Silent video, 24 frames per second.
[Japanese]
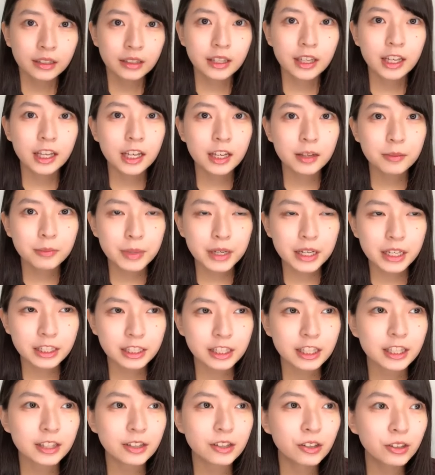でまあ
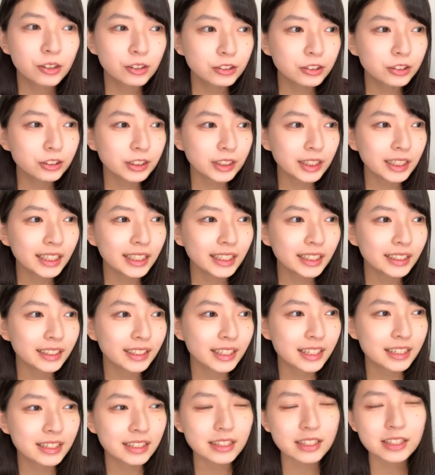ね本当に
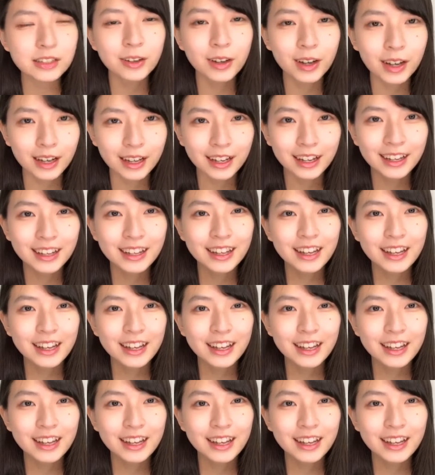一時は